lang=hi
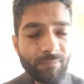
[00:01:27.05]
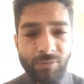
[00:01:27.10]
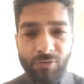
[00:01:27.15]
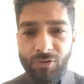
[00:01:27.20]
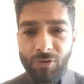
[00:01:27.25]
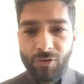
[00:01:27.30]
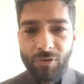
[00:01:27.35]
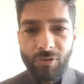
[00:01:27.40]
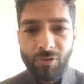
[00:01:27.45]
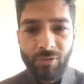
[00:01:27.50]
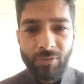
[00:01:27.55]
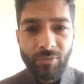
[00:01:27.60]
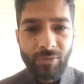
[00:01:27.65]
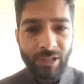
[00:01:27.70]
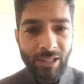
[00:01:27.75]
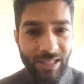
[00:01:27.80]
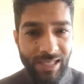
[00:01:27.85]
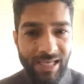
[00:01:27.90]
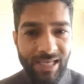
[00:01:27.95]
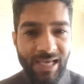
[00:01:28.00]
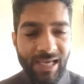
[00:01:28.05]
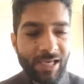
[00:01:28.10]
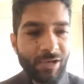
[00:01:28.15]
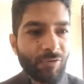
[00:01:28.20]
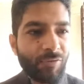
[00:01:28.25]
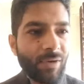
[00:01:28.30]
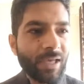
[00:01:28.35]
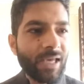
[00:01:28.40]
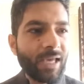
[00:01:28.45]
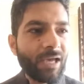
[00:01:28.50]
जो दिल्ली गए
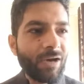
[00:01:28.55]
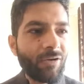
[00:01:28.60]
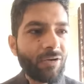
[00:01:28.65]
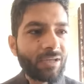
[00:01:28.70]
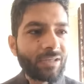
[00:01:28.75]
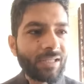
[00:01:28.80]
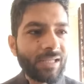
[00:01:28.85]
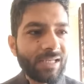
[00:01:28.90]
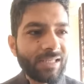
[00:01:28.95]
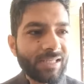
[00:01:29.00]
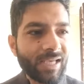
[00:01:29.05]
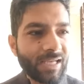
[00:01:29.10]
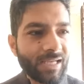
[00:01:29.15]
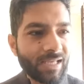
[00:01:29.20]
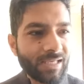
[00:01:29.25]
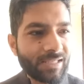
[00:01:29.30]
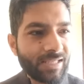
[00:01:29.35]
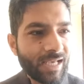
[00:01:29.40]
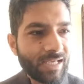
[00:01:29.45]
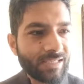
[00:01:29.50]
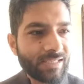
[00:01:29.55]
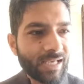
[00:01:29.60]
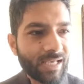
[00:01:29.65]
हुए हैं और दिल्ली जाने के साथ